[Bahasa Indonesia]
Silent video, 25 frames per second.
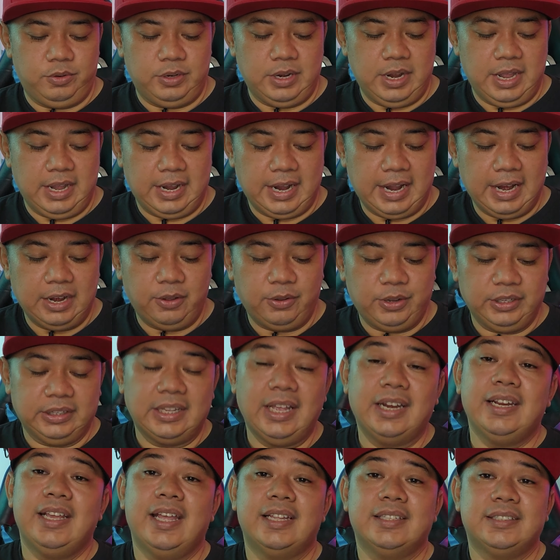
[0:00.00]
Nah, kalau
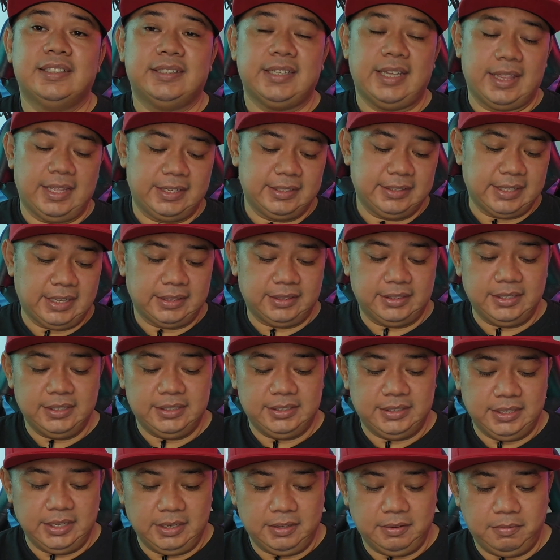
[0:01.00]
kita lihat secara
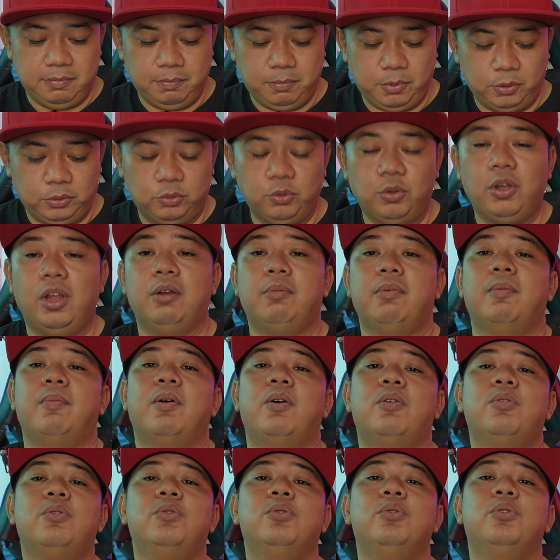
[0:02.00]
statistik, Portugal
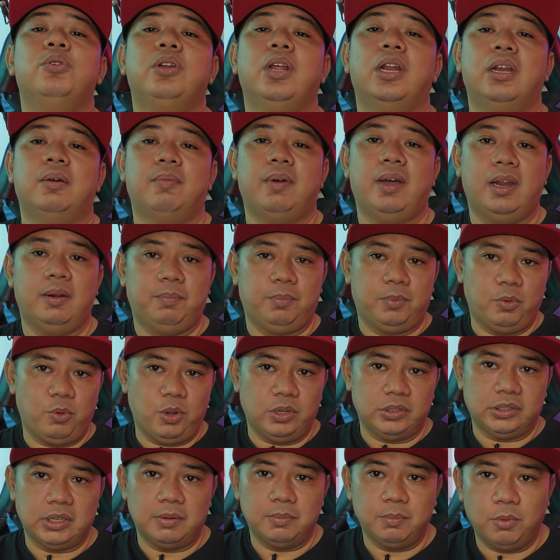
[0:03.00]
memang unggul dalam hal
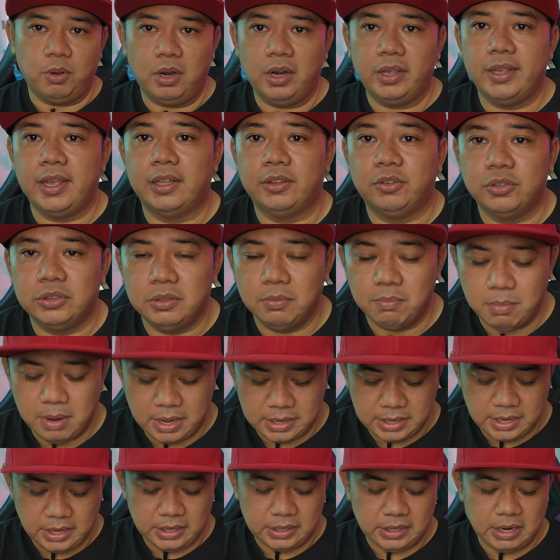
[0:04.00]
penguasaan bola yaitu
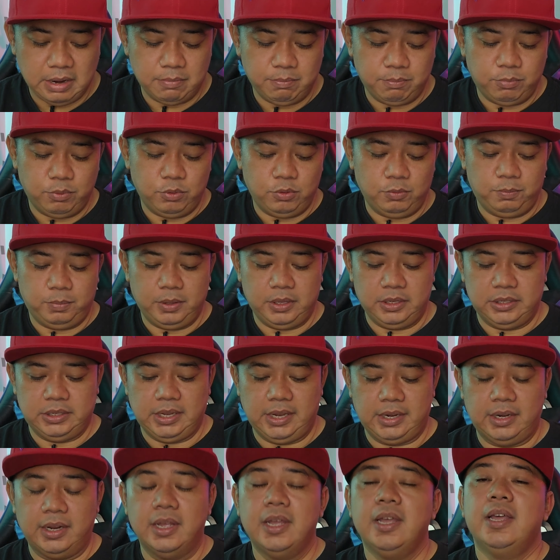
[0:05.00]
sebanyak
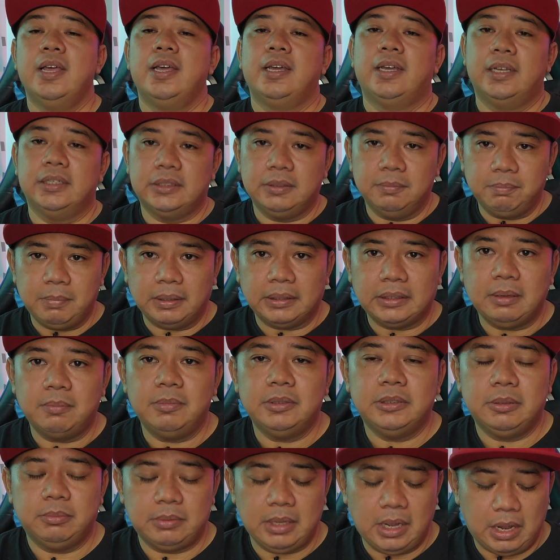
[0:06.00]
60%.
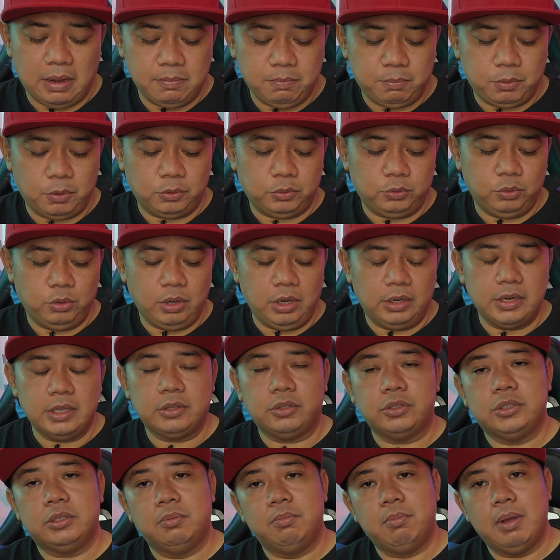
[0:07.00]
Kesempatan menciptakan Portugal
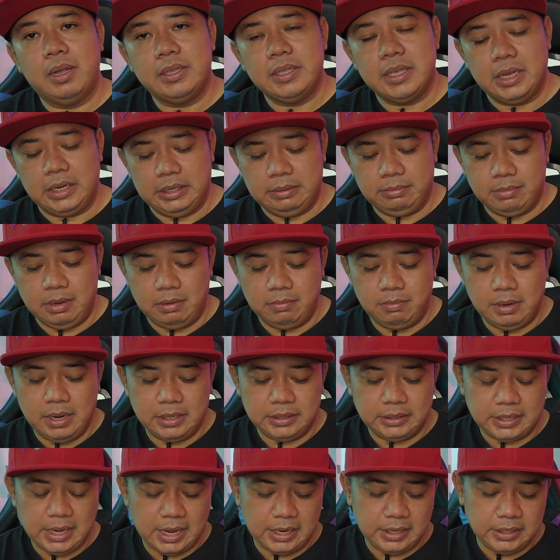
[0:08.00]
yaitu sebanyak
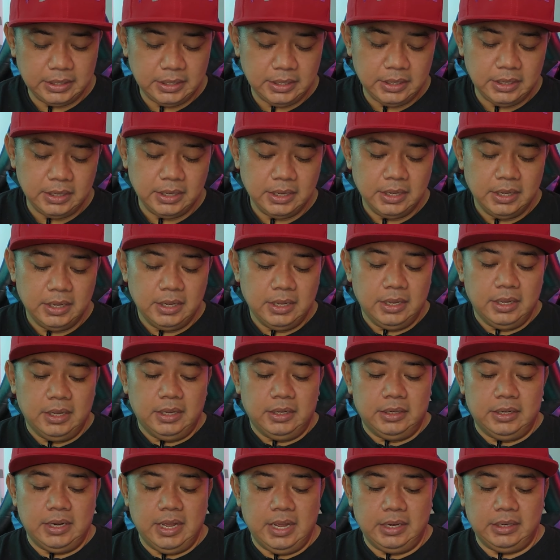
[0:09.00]
15 kali
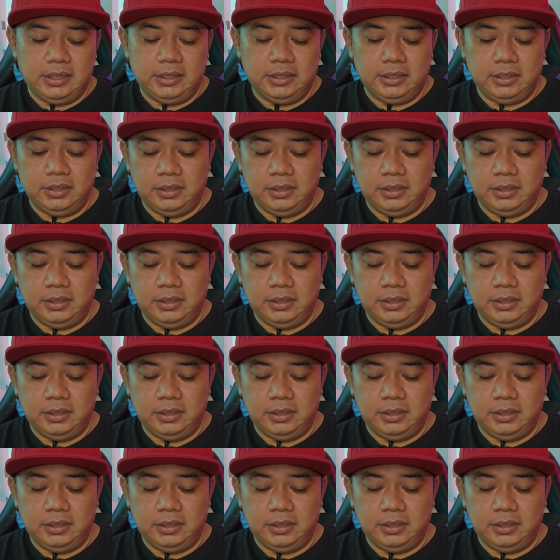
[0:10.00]
dan